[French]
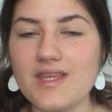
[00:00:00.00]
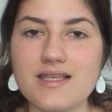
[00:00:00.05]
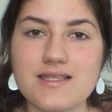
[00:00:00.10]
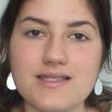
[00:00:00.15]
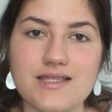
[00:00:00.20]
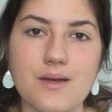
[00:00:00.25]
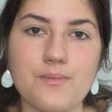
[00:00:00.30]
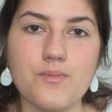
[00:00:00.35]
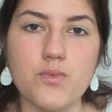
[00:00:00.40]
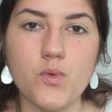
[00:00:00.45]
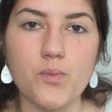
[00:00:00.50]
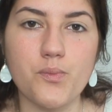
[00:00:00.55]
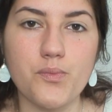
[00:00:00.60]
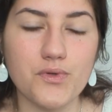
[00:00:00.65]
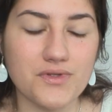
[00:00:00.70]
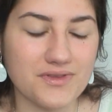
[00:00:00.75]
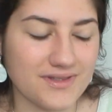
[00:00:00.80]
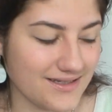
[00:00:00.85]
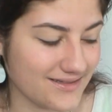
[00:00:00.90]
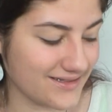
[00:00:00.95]
ça peut
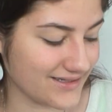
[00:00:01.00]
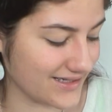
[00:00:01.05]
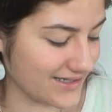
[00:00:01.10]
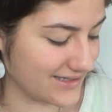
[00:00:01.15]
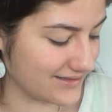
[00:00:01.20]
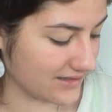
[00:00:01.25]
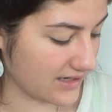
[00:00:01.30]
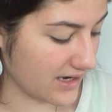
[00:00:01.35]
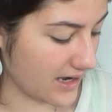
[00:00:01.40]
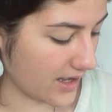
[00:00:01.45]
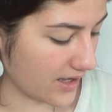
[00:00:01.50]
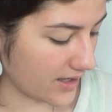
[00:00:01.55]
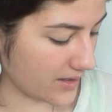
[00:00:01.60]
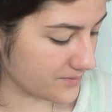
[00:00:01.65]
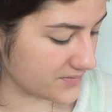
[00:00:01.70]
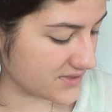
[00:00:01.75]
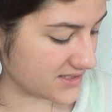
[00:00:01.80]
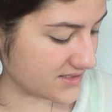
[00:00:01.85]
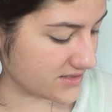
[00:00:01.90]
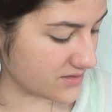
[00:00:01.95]
peut-être être
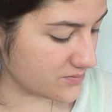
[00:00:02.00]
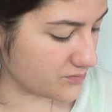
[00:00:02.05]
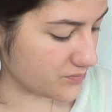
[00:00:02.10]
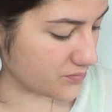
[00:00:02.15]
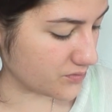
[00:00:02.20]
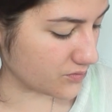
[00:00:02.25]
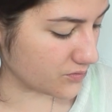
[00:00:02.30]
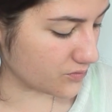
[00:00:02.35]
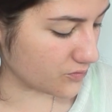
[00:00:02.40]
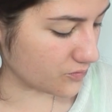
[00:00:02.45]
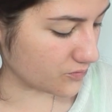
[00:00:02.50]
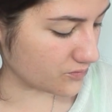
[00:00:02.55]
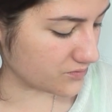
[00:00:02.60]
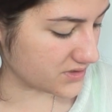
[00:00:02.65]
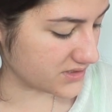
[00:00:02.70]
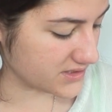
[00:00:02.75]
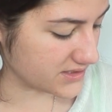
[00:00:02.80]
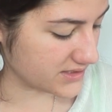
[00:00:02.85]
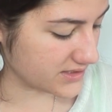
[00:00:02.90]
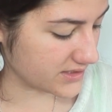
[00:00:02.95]
un petit peu
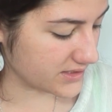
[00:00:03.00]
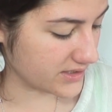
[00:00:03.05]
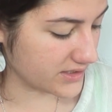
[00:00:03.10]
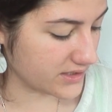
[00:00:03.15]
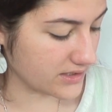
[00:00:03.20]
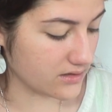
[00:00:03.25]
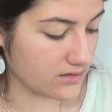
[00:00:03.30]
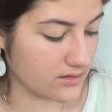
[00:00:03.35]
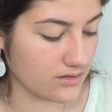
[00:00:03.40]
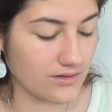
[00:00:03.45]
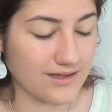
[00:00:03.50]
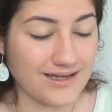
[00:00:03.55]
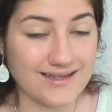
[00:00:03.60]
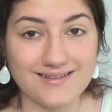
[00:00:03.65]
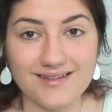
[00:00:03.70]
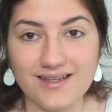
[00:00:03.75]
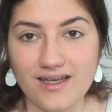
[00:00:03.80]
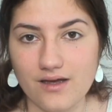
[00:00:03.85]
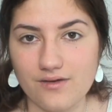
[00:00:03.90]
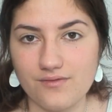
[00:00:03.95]
compliqué
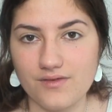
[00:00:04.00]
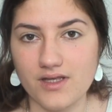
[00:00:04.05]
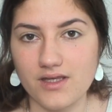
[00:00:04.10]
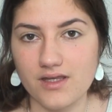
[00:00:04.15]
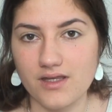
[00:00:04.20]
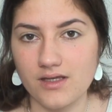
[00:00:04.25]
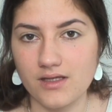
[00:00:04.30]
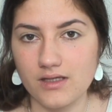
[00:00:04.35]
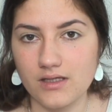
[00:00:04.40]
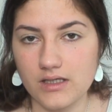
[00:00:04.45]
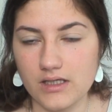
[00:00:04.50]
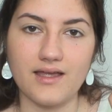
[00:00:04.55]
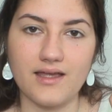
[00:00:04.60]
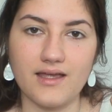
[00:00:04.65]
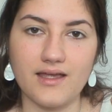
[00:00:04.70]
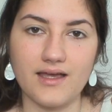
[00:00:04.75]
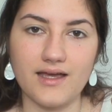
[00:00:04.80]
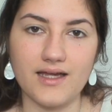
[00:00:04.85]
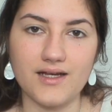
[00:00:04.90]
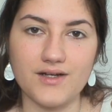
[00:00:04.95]
à travailler.
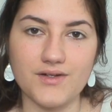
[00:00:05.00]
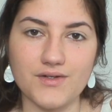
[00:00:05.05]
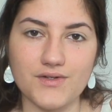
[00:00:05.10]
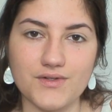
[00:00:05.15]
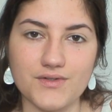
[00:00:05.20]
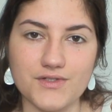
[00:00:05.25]
Alors